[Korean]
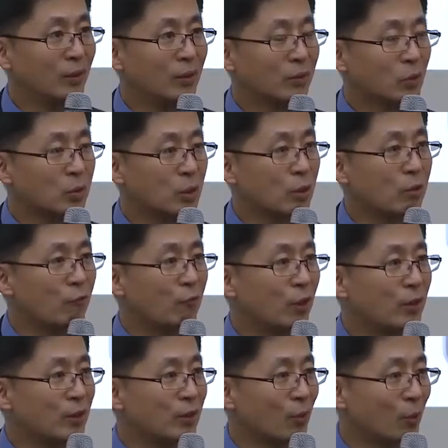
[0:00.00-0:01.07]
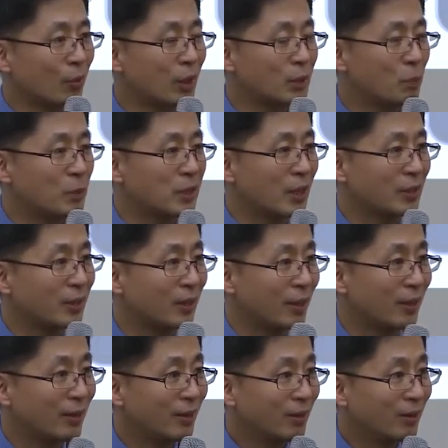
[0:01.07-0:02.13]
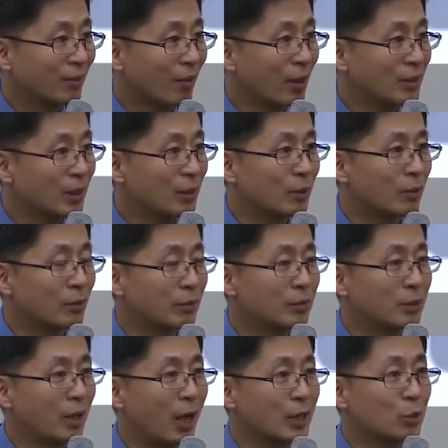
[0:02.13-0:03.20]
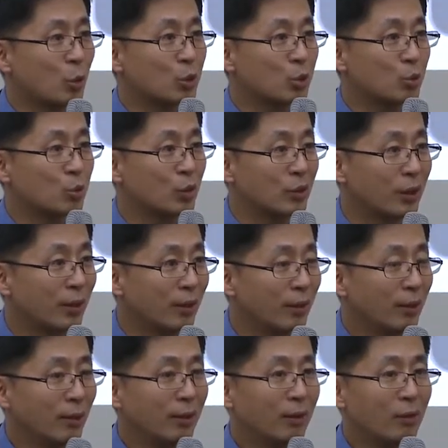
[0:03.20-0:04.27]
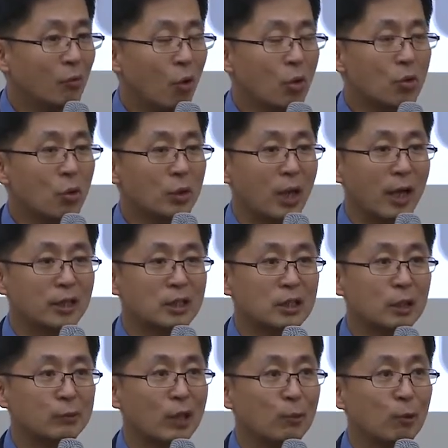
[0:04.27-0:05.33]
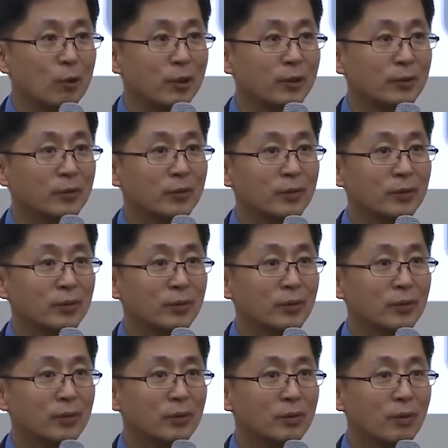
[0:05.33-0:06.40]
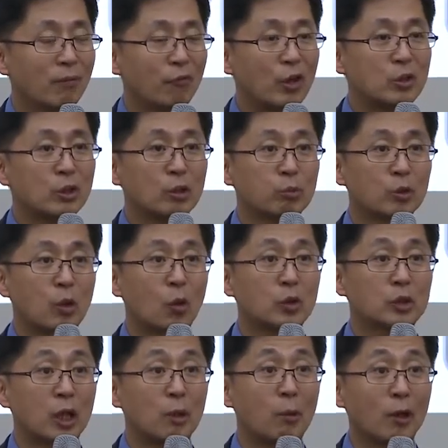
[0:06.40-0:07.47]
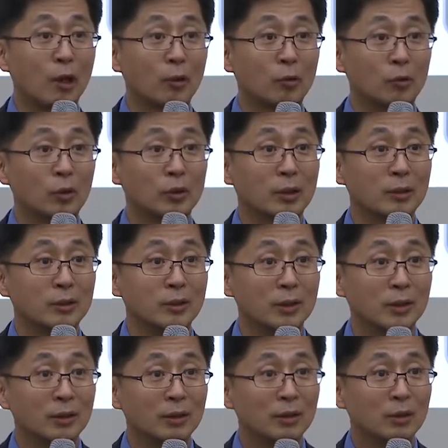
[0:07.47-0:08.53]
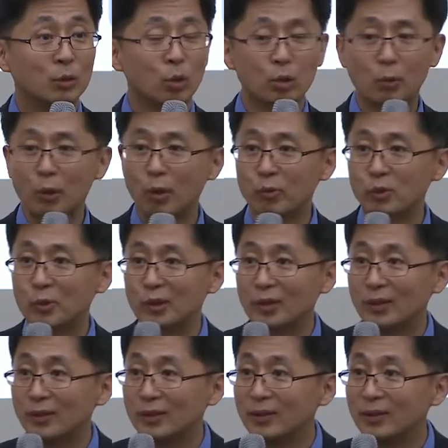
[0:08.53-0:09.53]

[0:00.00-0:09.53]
그 실리콘밸리 여러 가지 비싼데 굉장히 그 하이코스트 구조인데 뭐 거기 아이티 기업이 다 몰려요. 벤처기업도 거기 창업하려고 그러고 어떡하든지. 돈도 별로 없으면서.